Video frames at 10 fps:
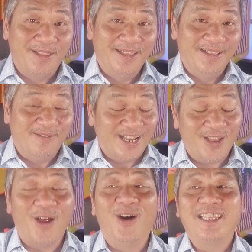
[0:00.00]
Và do
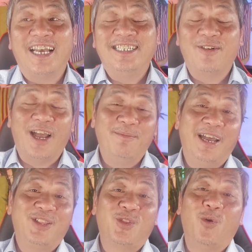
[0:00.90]
đó, tại sao ngày hôm
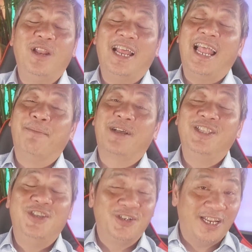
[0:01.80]
nay tôi lại làm cái
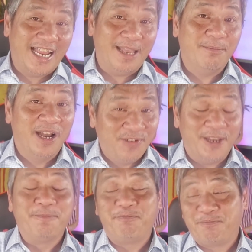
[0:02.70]
chương trình này? Bởi
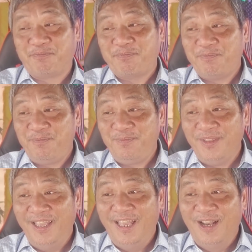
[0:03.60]
vì
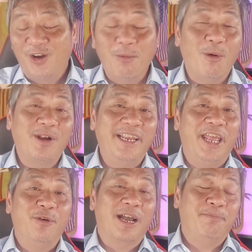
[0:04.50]
có một cái
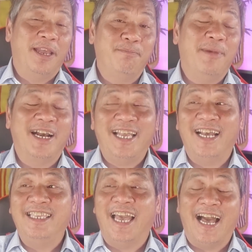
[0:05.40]
điều đặc biệt mà
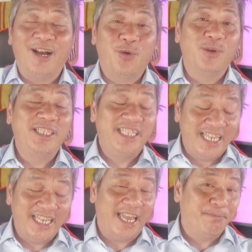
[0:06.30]
khán giả của
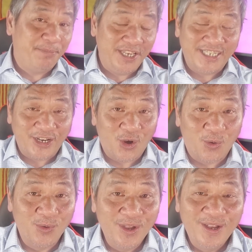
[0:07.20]
TNP Channel
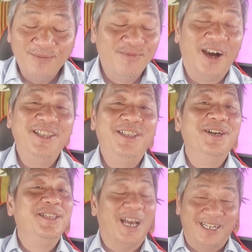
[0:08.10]
vẫn
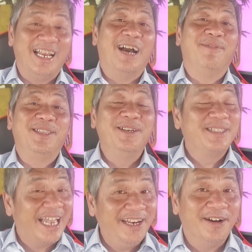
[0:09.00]
chưa nhận ra và chưa
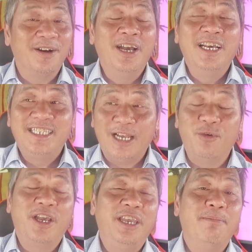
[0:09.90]
thấy được sau
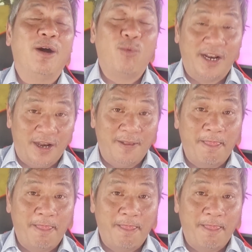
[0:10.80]
khi bà qua đời.